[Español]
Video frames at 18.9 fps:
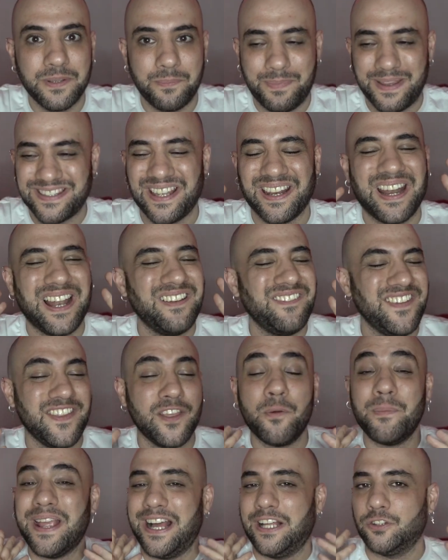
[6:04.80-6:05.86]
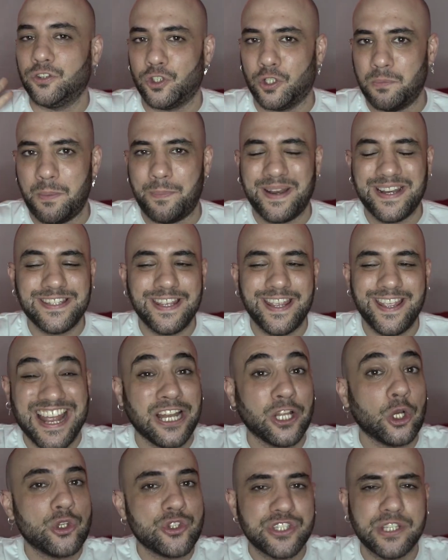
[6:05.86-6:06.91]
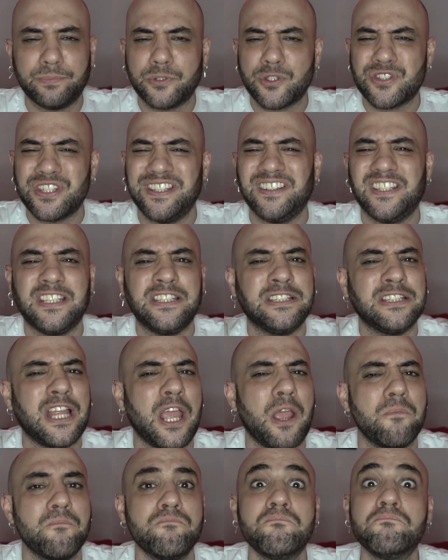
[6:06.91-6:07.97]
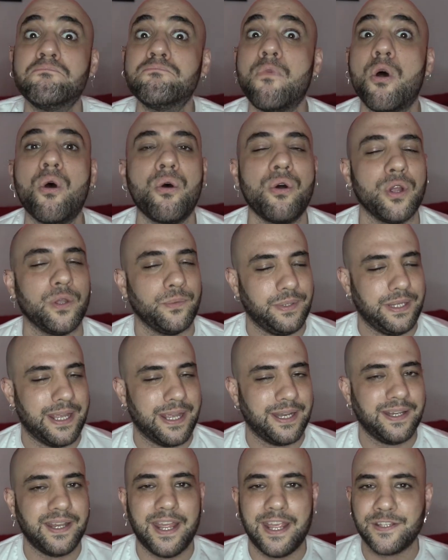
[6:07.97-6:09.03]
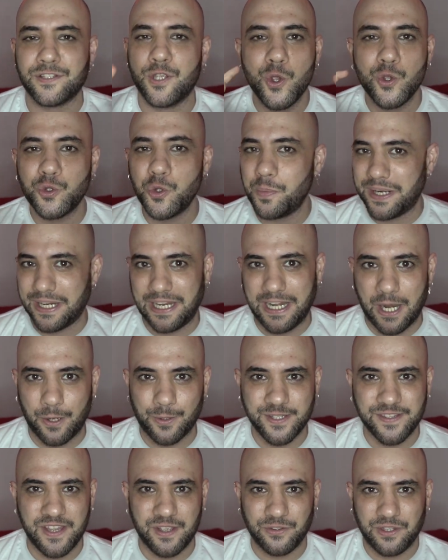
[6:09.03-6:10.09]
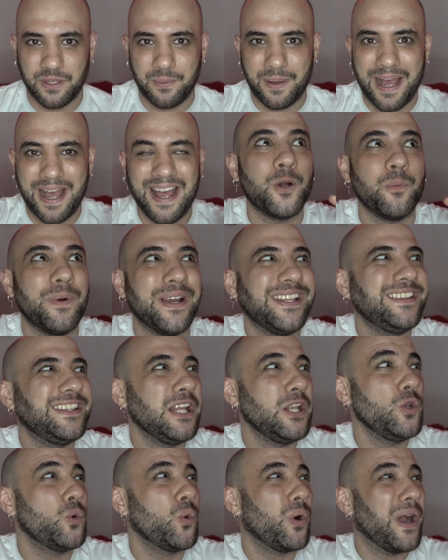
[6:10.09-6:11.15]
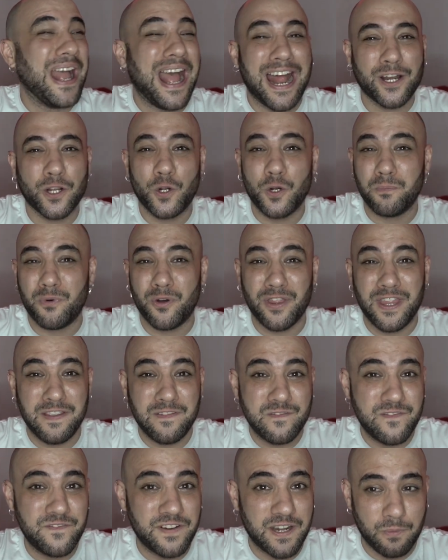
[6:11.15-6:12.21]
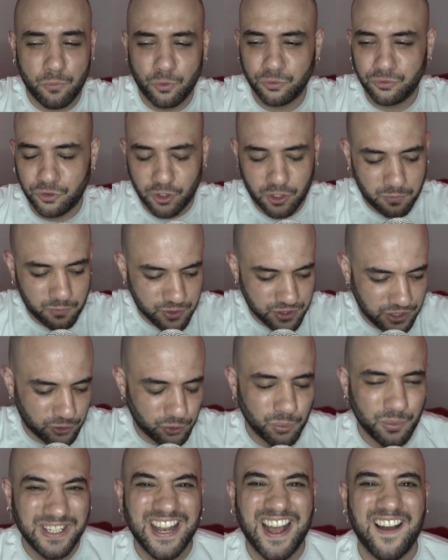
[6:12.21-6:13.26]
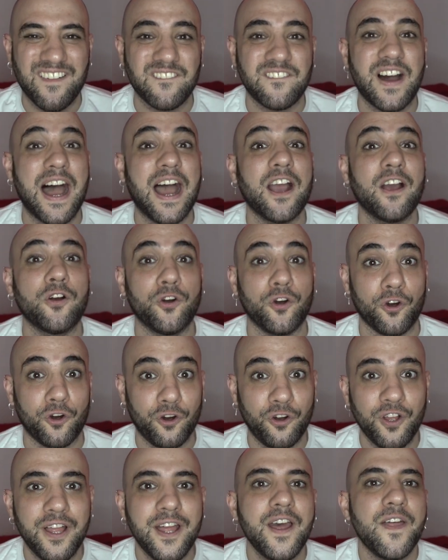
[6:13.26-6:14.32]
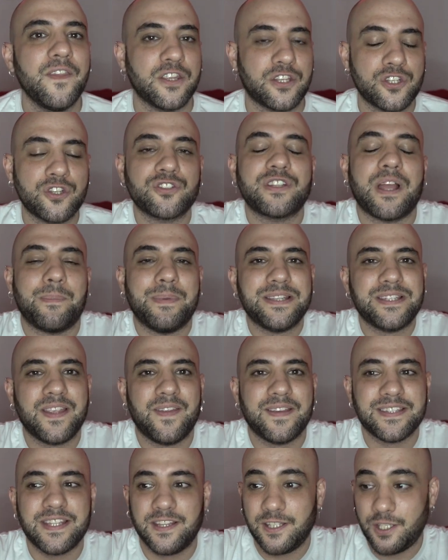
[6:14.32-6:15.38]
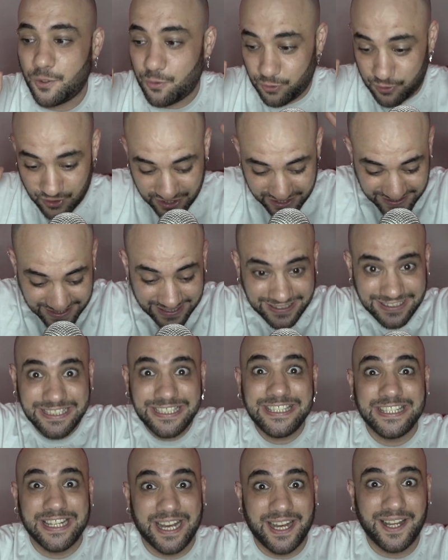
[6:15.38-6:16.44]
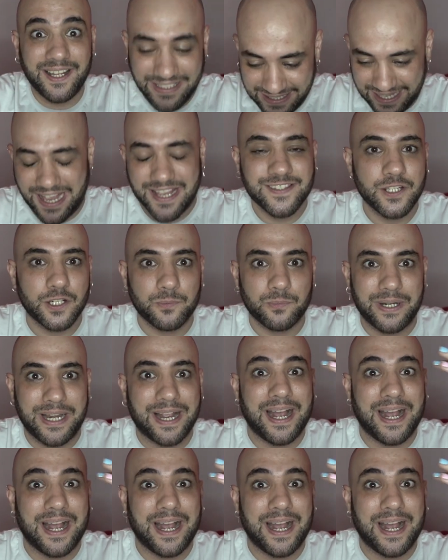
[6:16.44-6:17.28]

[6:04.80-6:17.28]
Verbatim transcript: a empezar. El video me encantó, me parece el concepto se entiende muy bien, es súper claro hacia dónde va, como este lugar como de inframundo, como si estuviera abajo. De hecho, eso también se da a sentir cuando ella se tira y hace como la